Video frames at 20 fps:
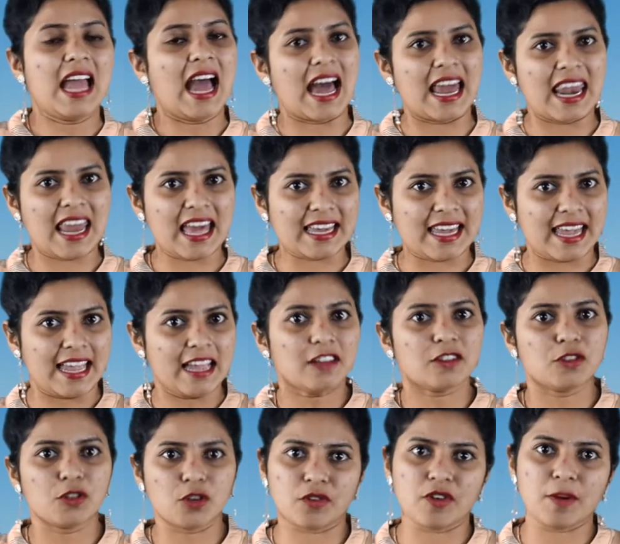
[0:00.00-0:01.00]
అలాగే
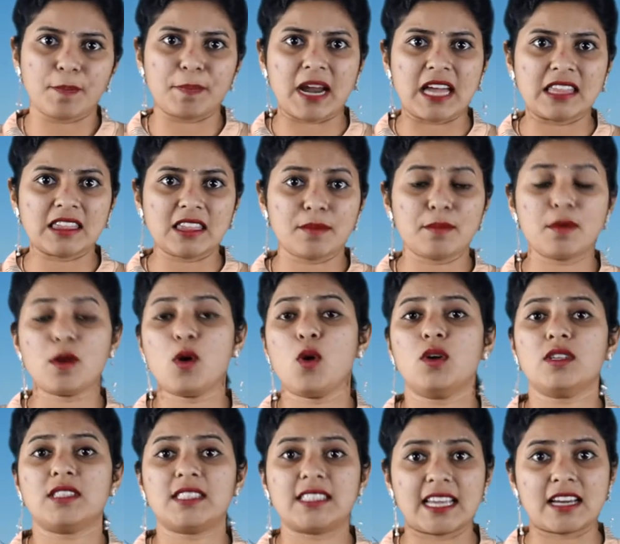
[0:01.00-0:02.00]
ధృవ ప్రాంతంలో
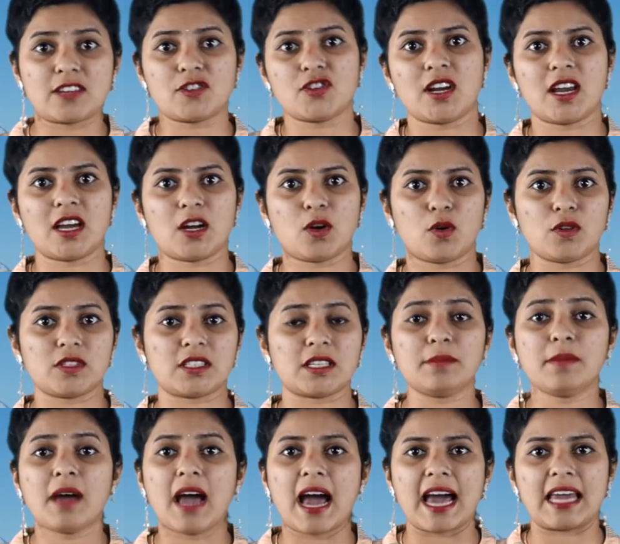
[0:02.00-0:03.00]
శిక్షణ కోసం
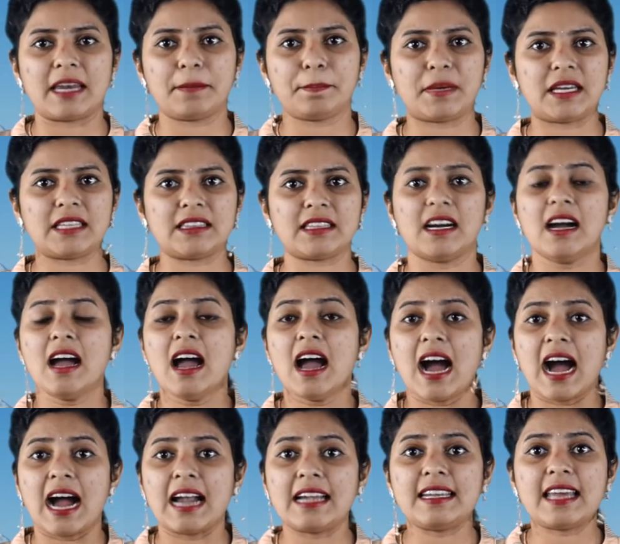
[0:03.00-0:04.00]
హరిప్రీత
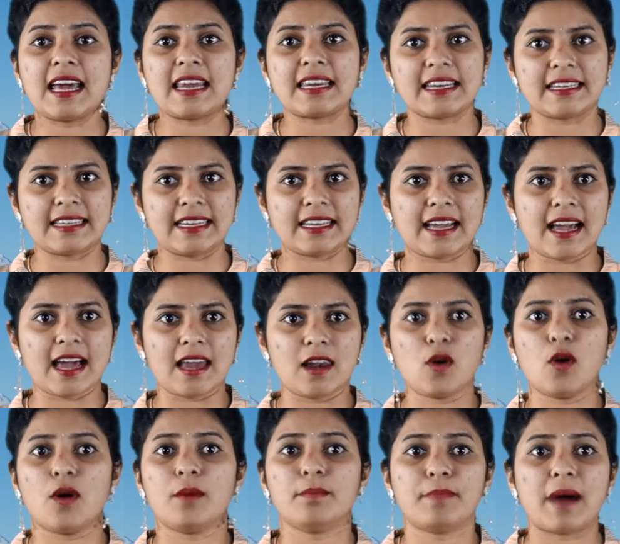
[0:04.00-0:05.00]

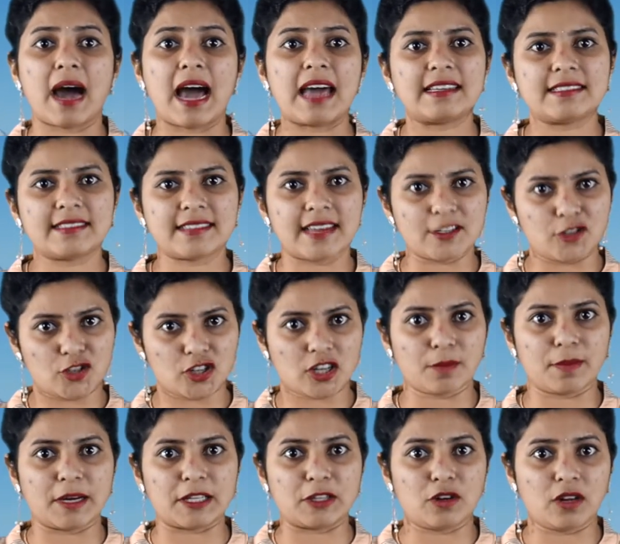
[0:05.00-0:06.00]
అంటార్కిటికాలో భారీ స్లెడ్జ్కు
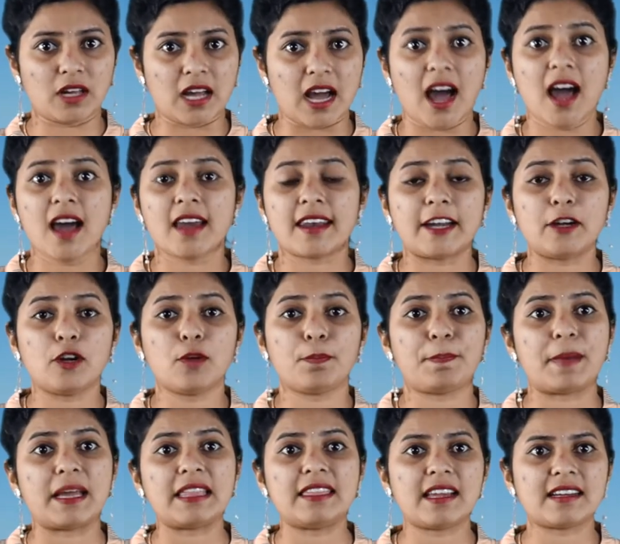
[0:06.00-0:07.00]
బదులుగా రెండు
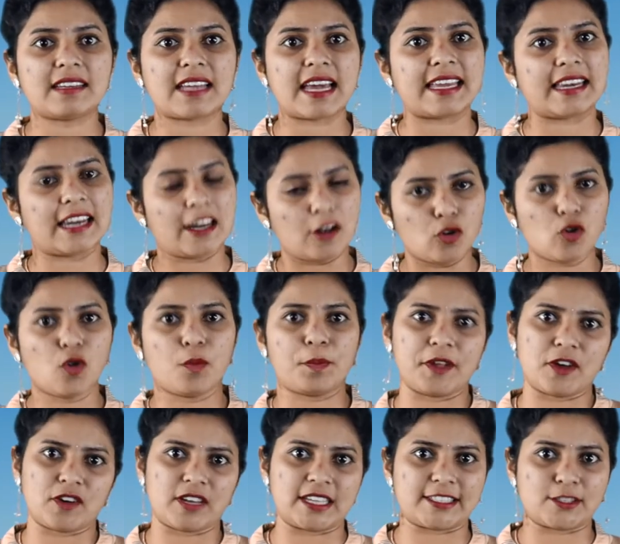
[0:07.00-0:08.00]
పెద్ద టైర్లను
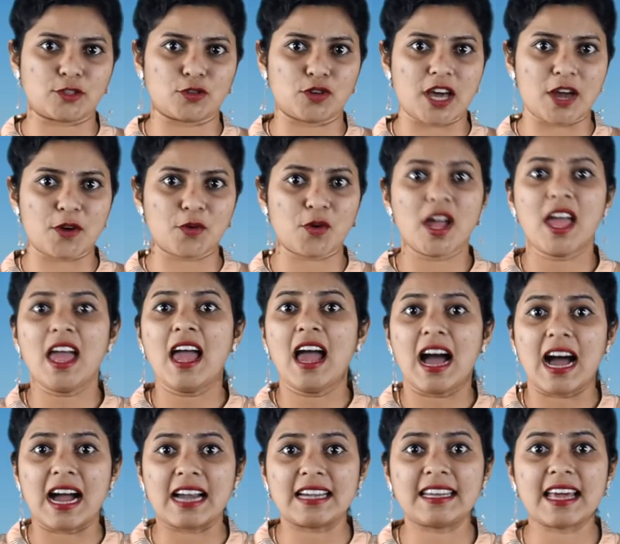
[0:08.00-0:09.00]
ఉపయోగిస్తున్నారు
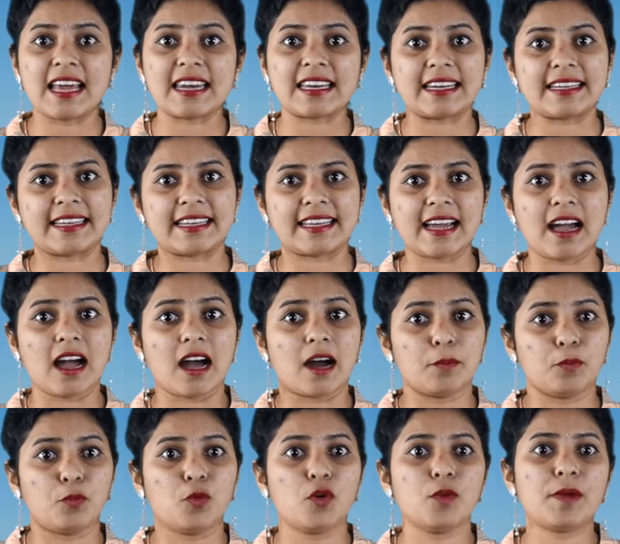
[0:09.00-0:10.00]
అంటార్కిటికా
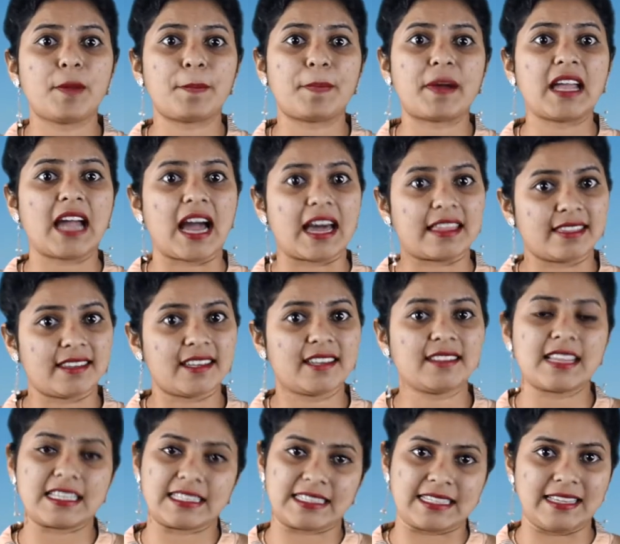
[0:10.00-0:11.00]
భూమిపై
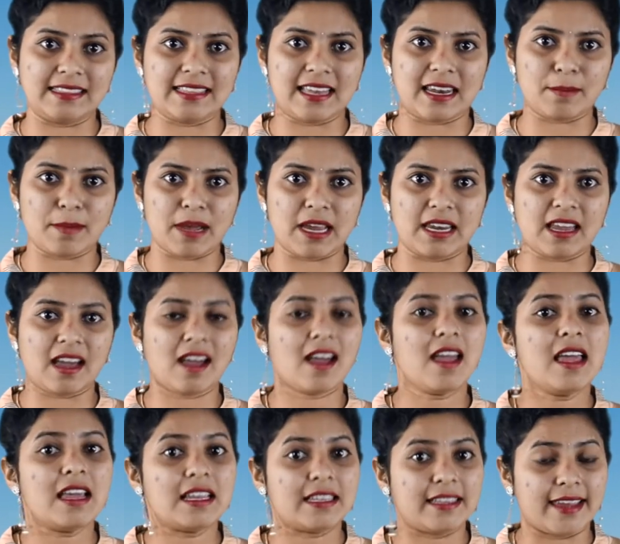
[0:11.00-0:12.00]
అత్యంత శీతలమైన
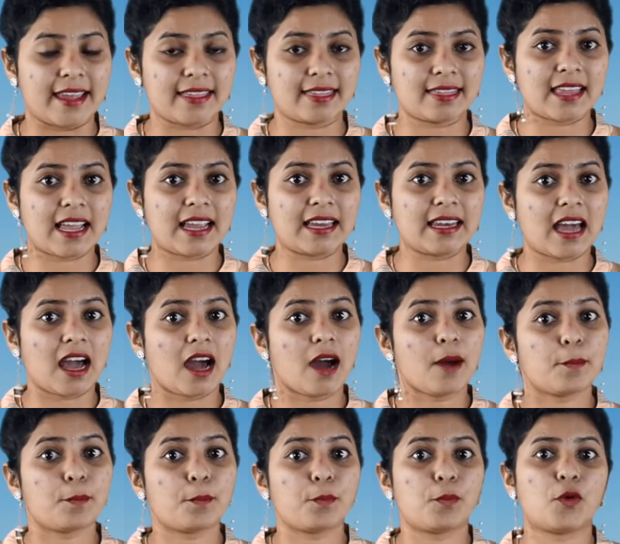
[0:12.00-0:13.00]
ఎత్తైన
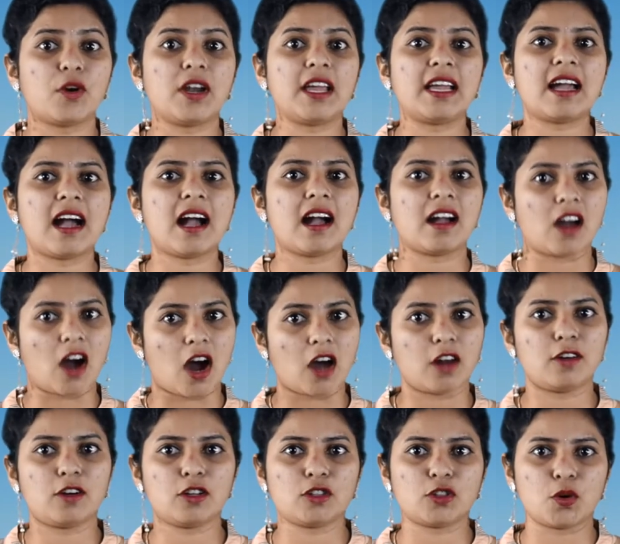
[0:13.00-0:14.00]
పొడిగా
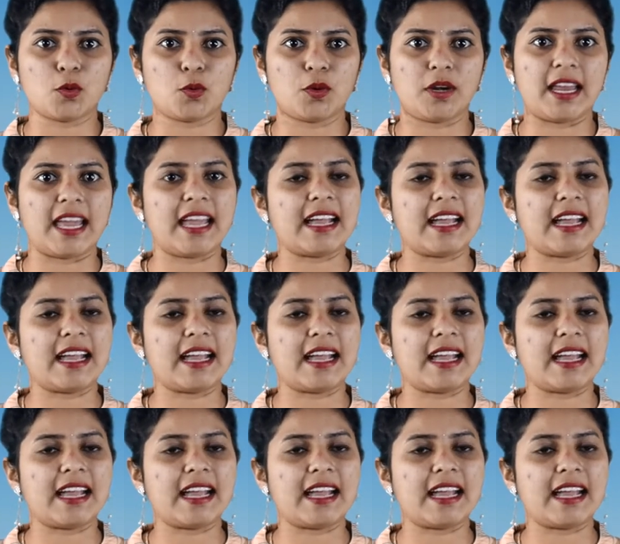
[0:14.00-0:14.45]
గాలులతో ఉండే